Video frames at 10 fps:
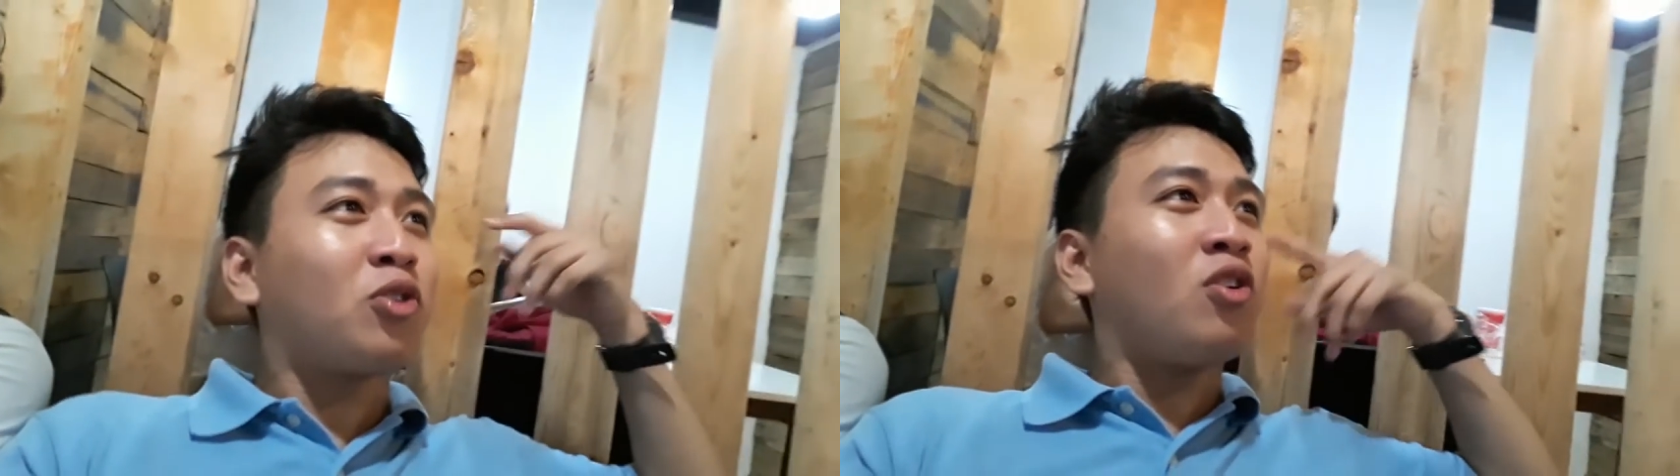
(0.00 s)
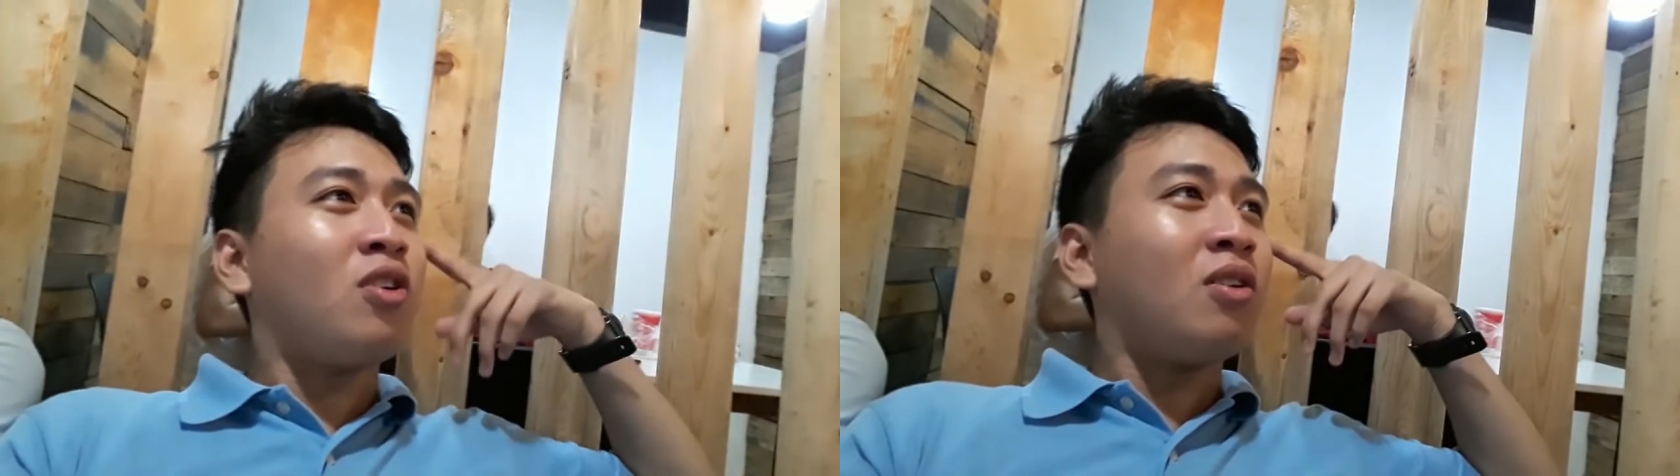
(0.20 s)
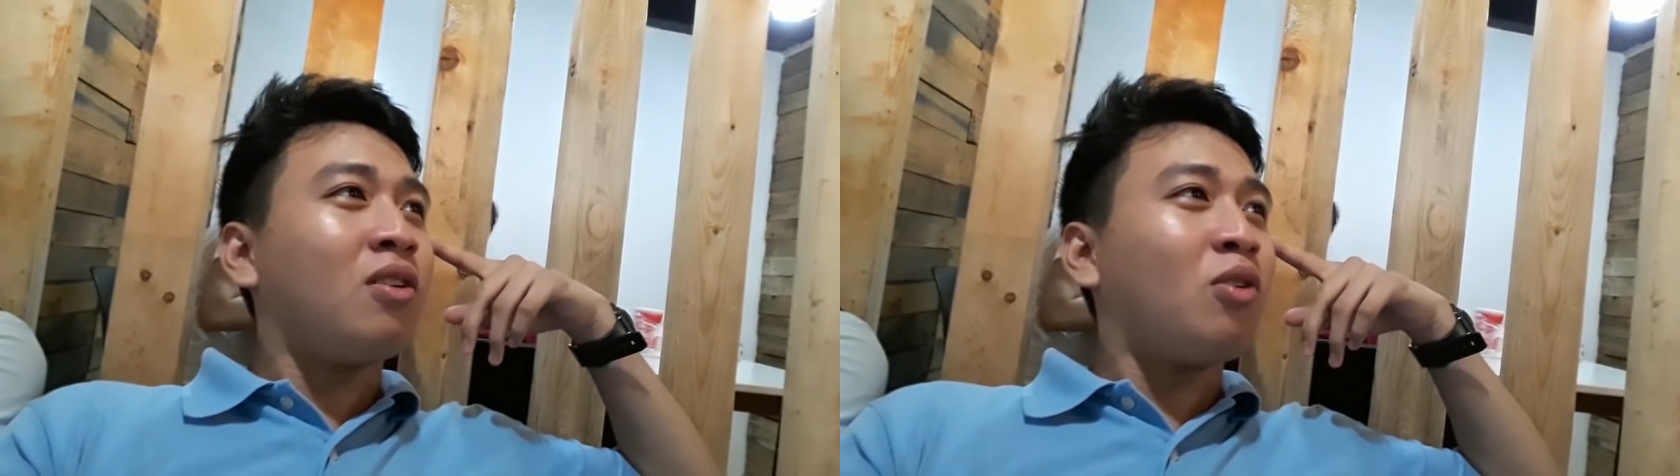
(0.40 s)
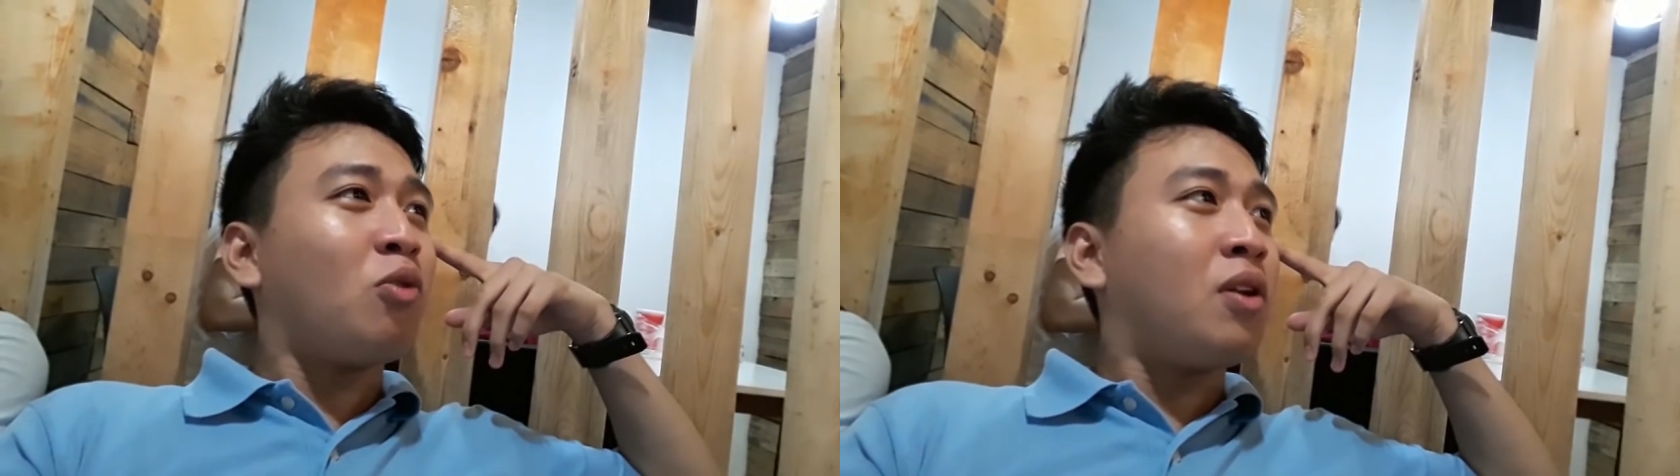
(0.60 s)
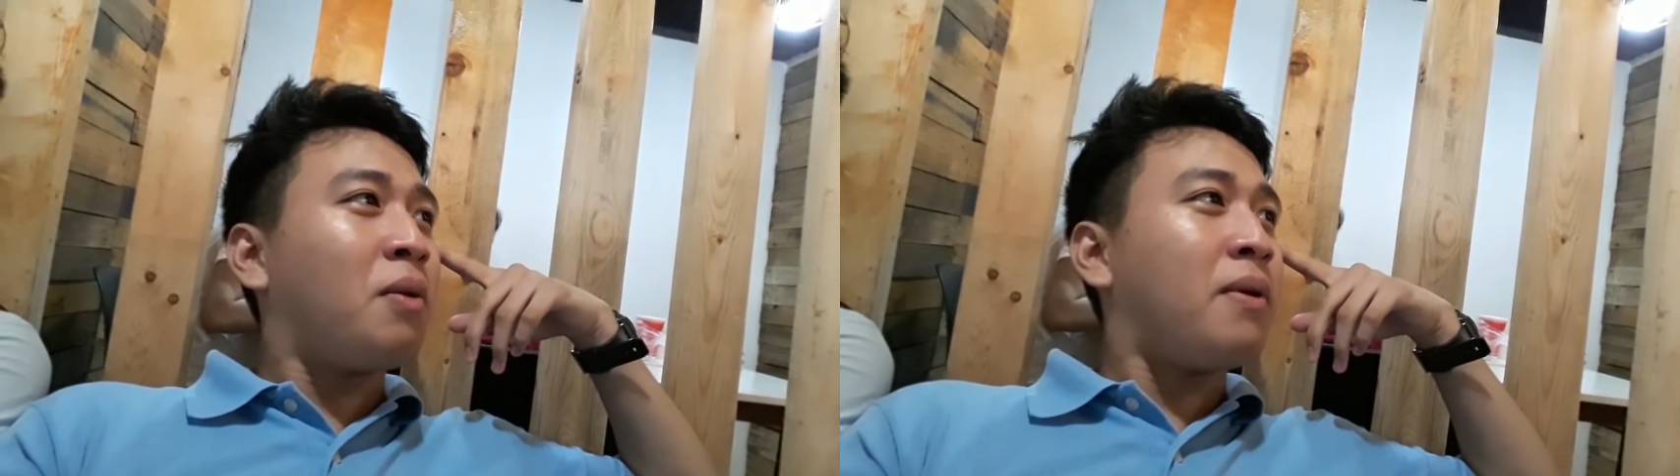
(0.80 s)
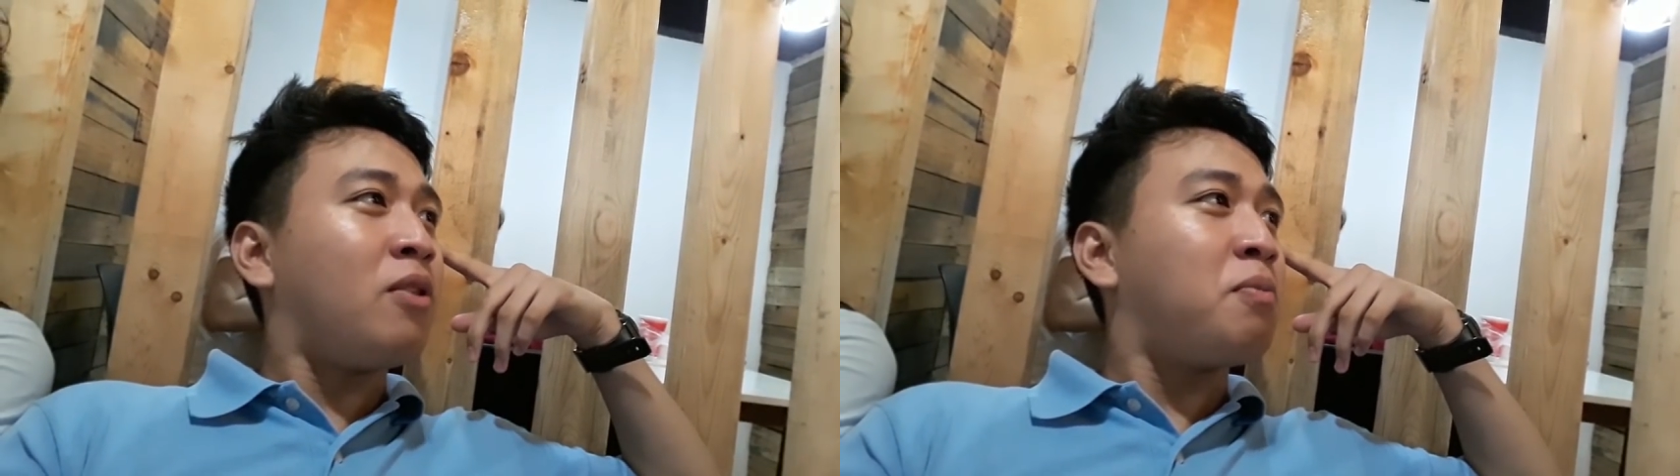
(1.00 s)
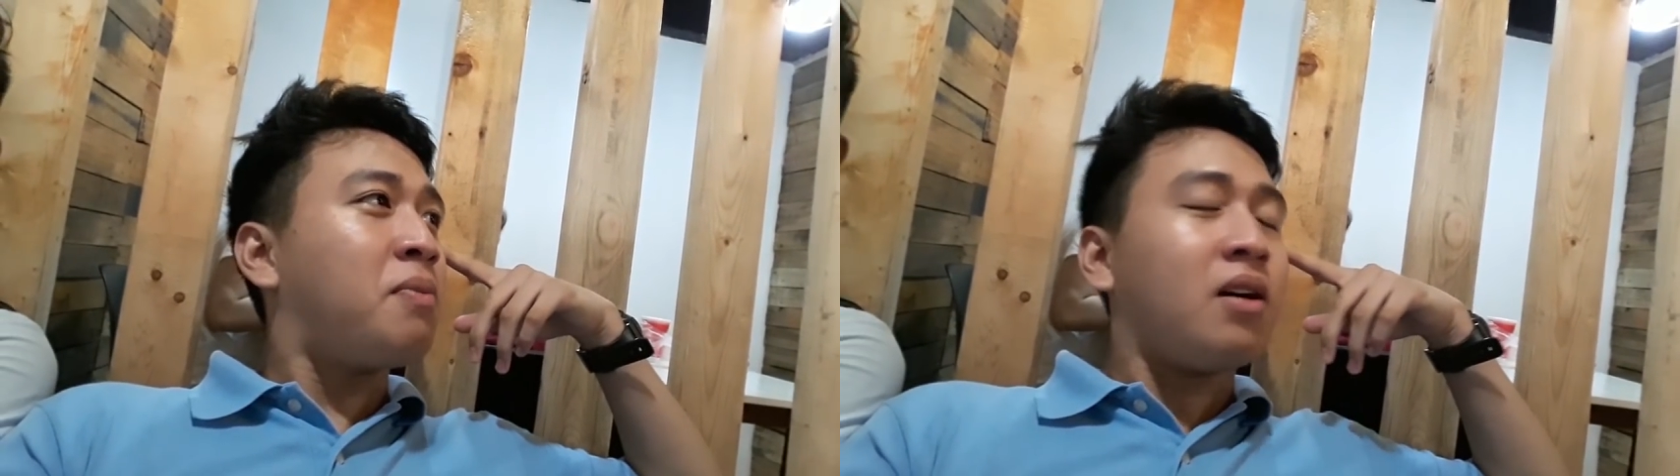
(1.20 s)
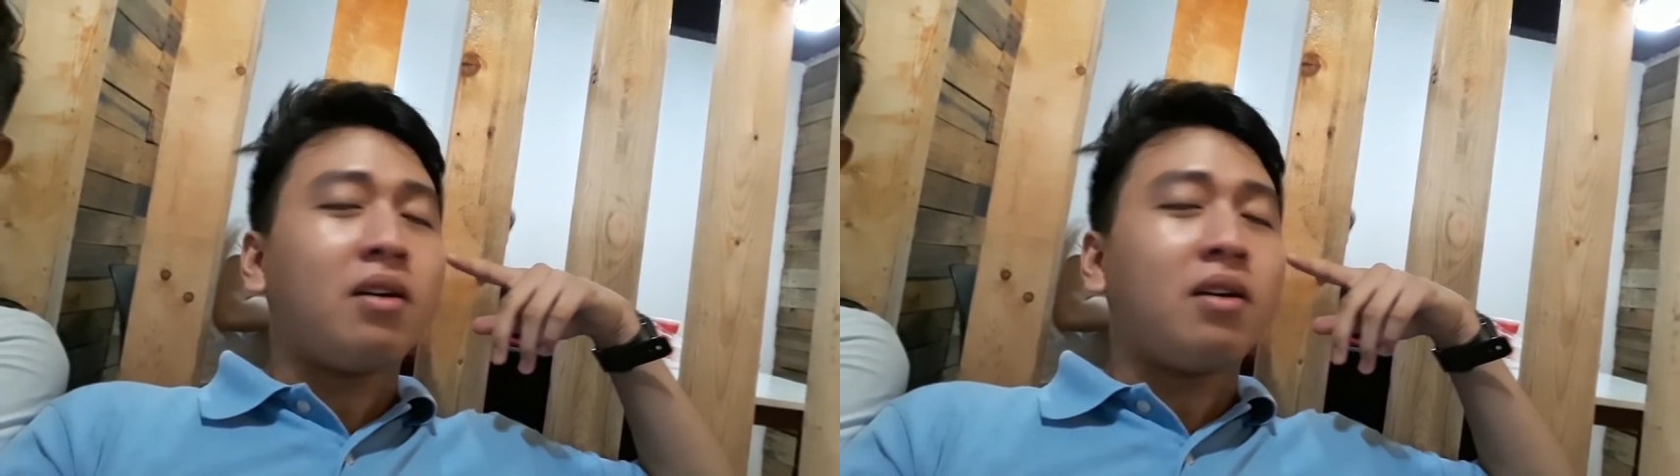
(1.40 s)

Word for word: ko ang kulab. Ano pa?